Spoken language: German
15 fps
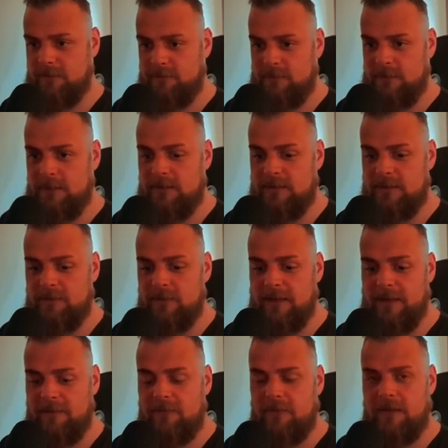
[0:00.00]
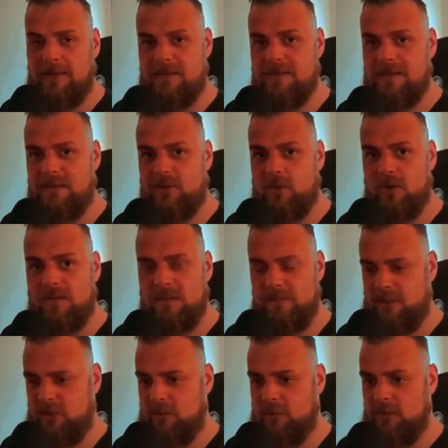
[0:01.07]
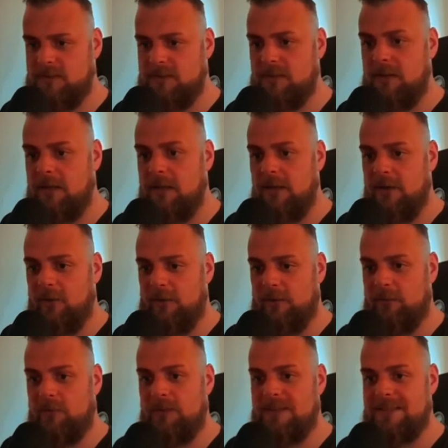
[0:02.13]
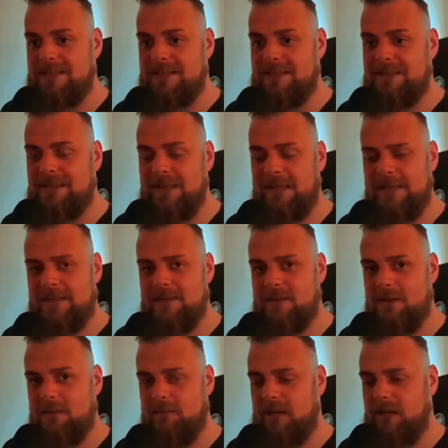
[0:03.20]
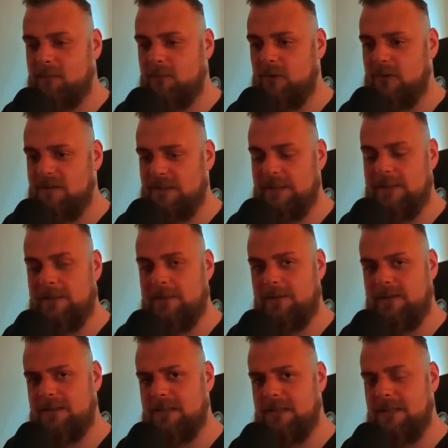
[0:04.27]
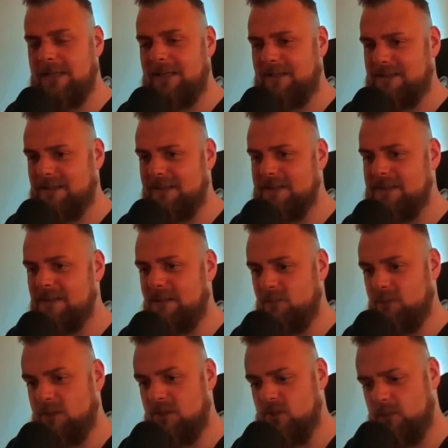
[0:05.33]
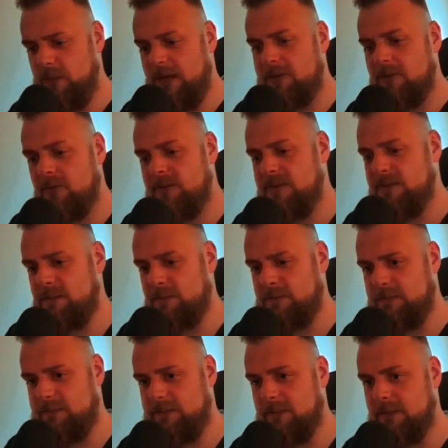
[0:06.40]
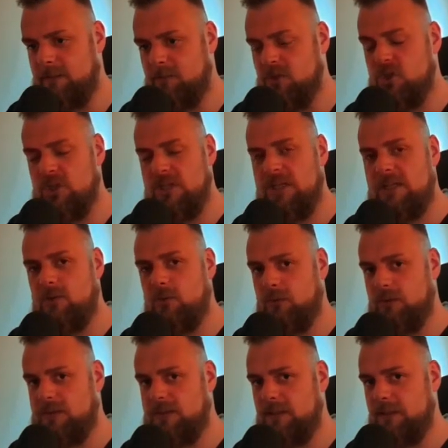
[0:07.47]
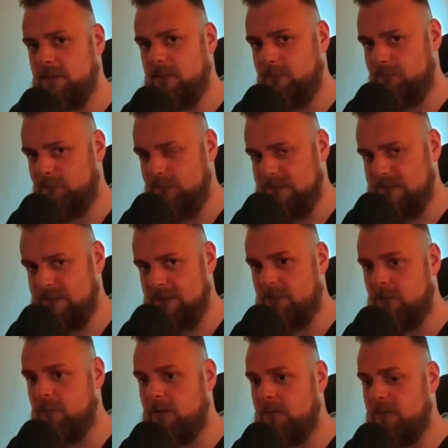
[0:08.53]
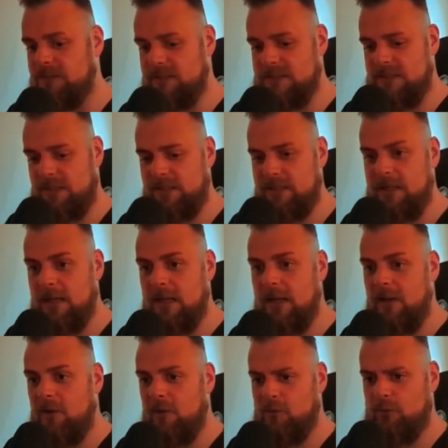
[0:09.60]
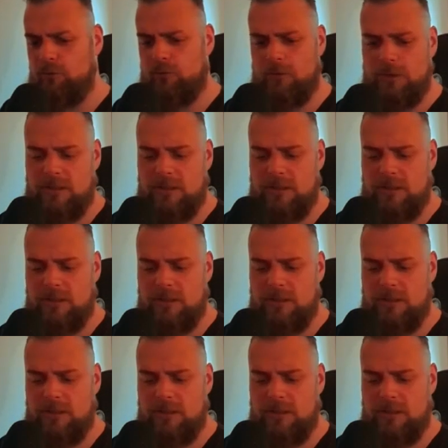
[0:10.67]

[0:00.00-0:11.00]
indem wir einfach dieses App-Cursor-Makro benutzen und dann wird das direkt beim Cursor hingelegt. Das heißt, ihr, ihr spart euch diesen, diesen äh, Bestätigungsklick und das ist halt nochmal ein bisschen Zeit. Und ich finde das